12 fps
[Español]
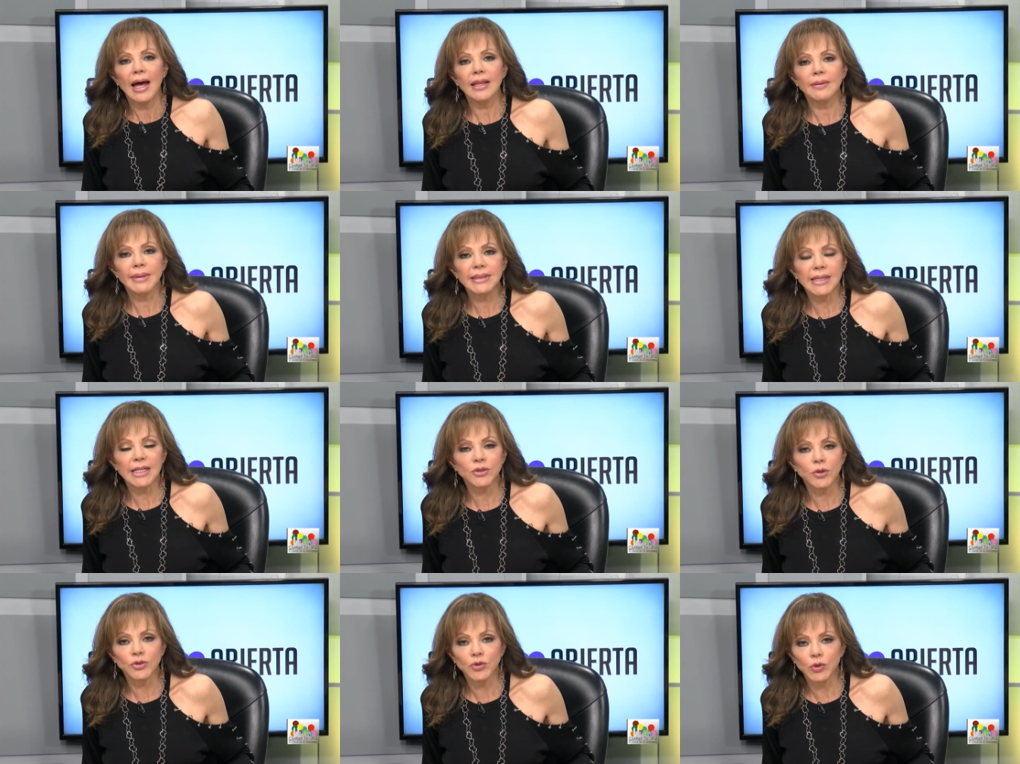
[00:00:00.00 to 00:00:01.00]
Además
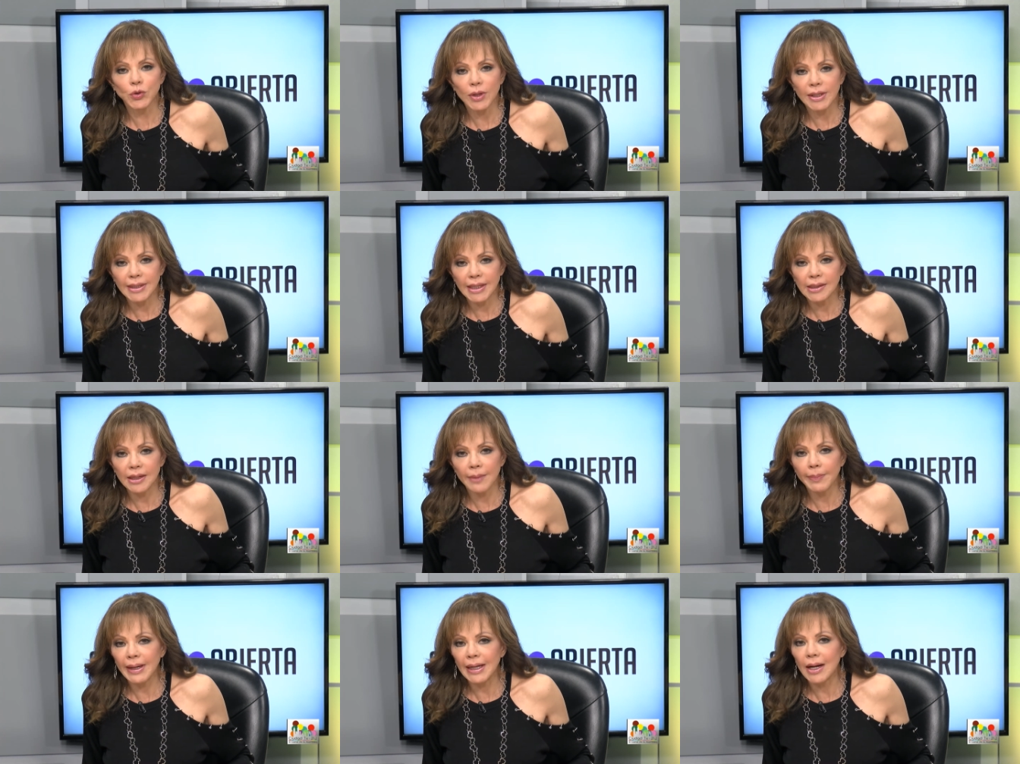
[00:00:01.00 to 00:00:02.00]
es consultora
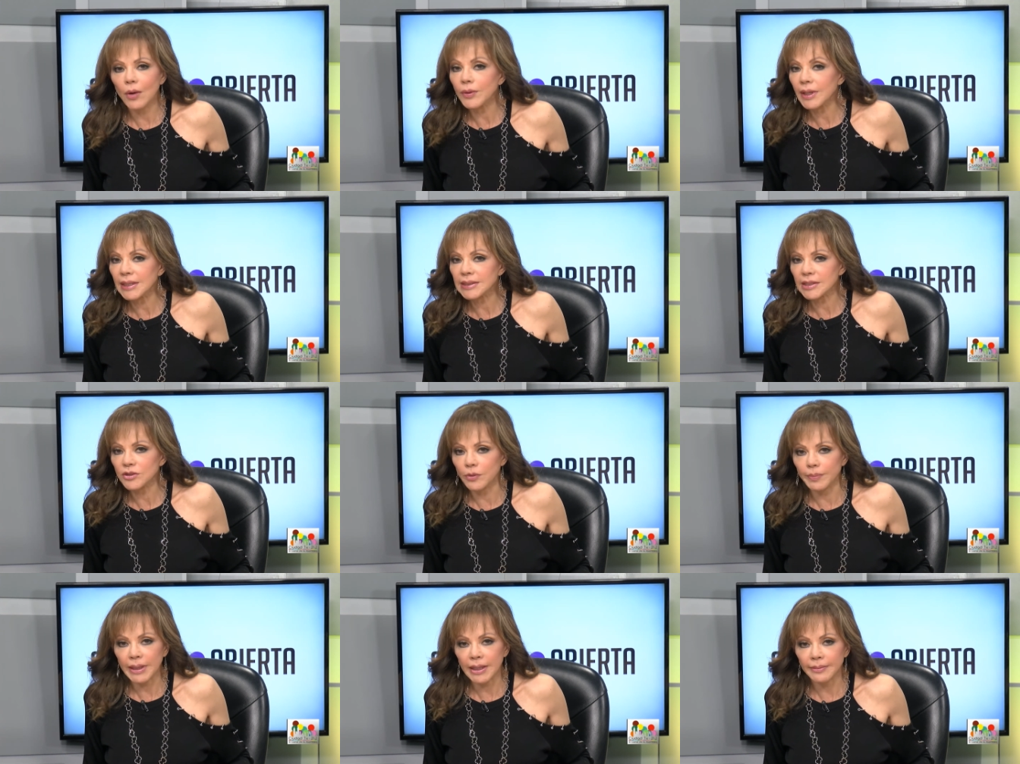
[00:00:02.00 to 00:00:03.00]
técnica para la
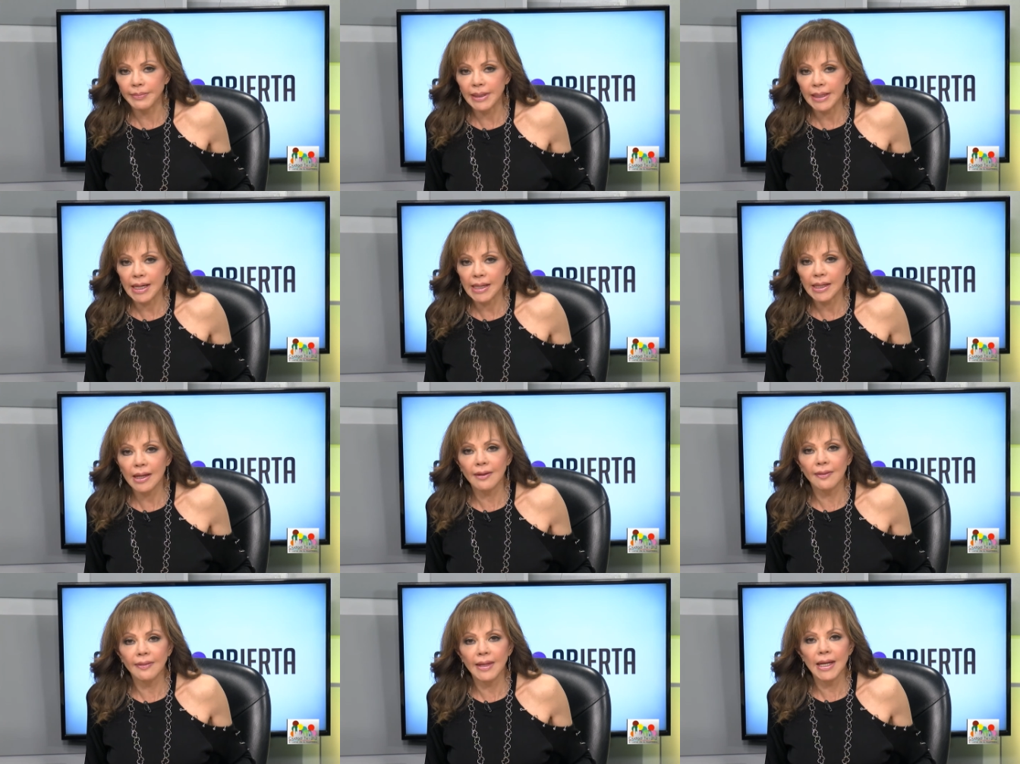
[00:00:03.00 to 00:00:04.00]
Organización
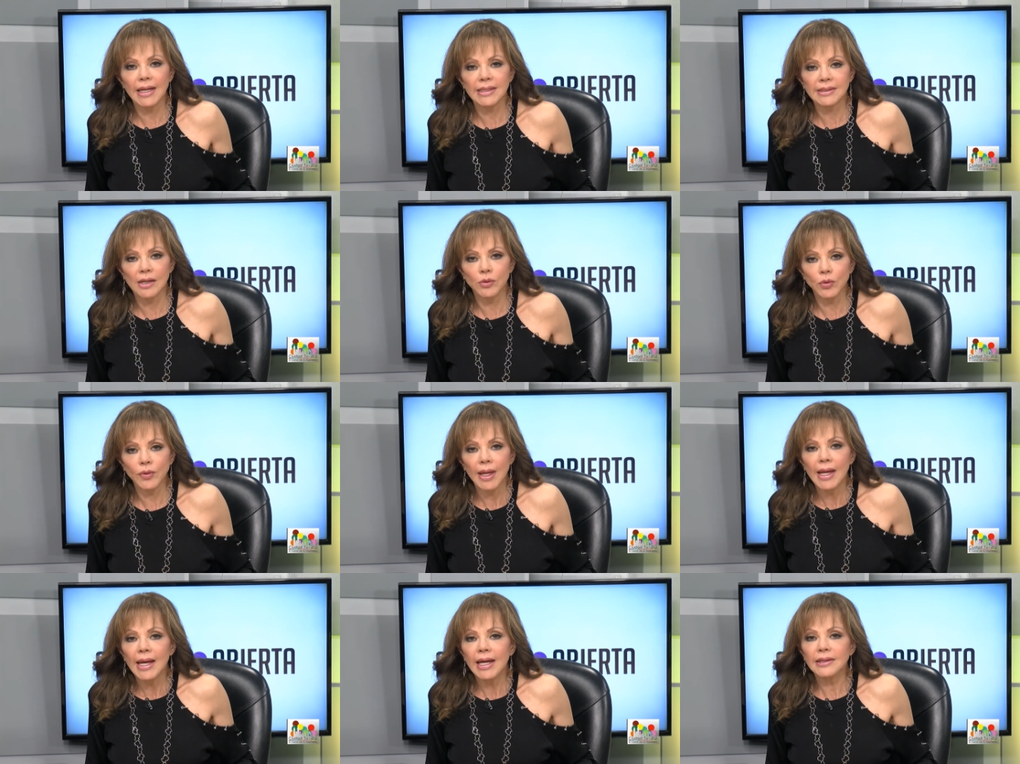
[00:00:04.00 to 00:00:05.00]
Panamericana de la Salud
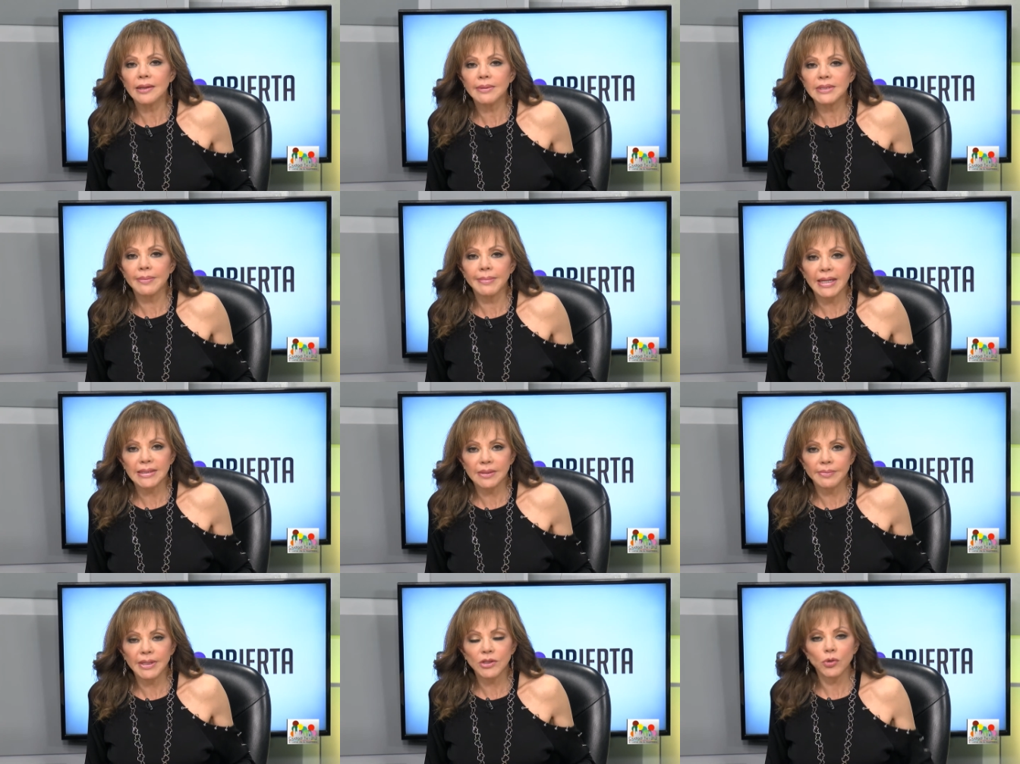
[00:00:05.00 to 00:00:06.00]
en temas de
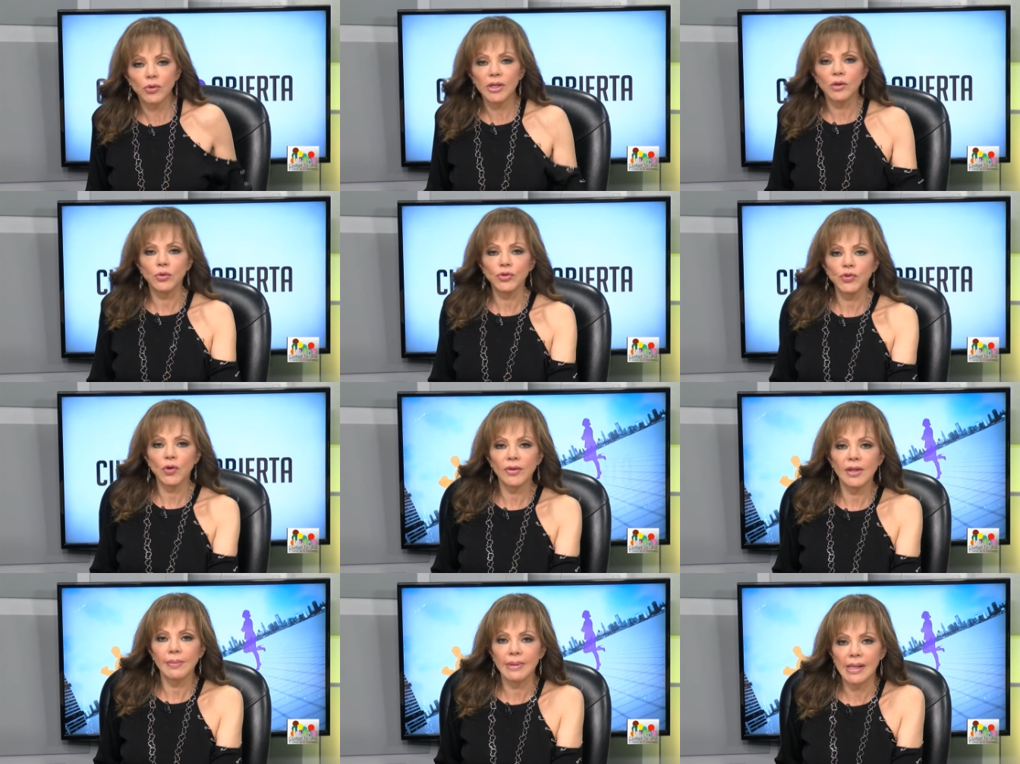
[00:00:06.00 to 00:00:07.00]
envejecimiento y
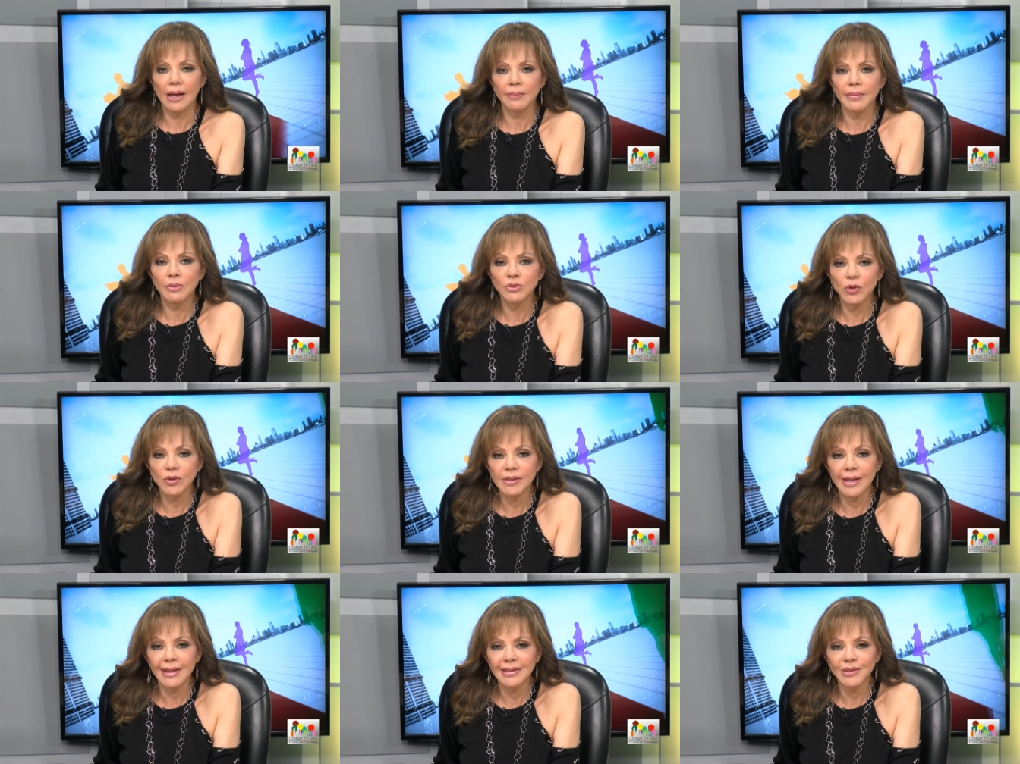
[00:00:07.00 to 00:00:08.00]
curso de vida. Vamos con
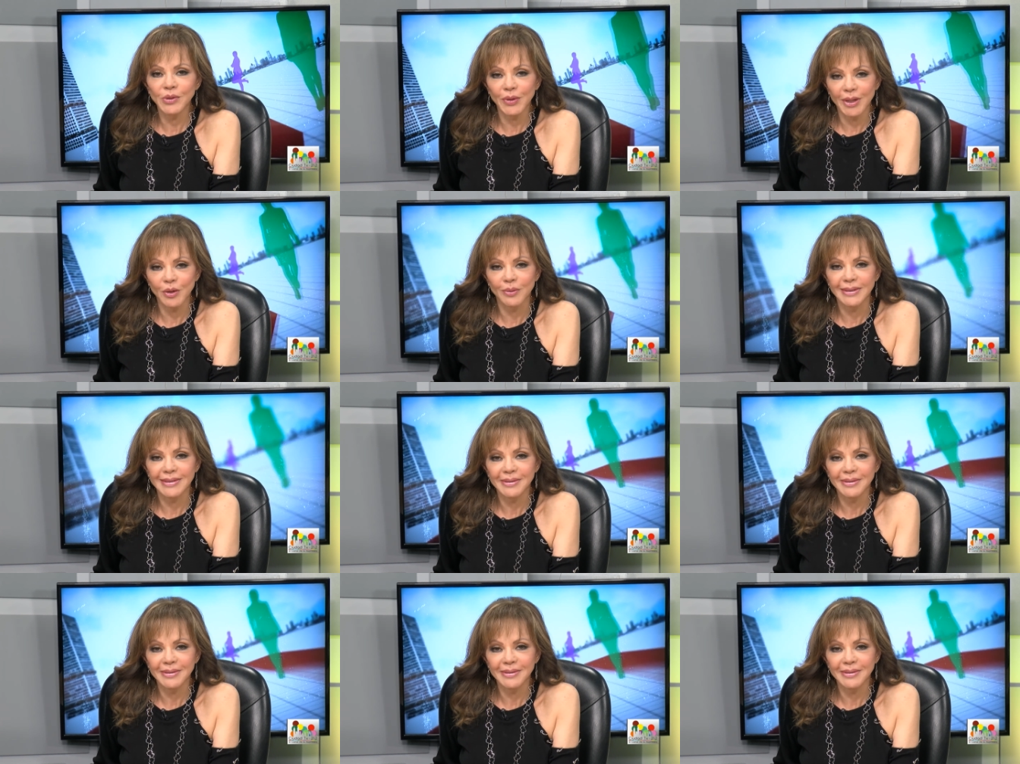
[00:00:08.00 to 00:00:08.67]
ustedes, Jorge. Jorge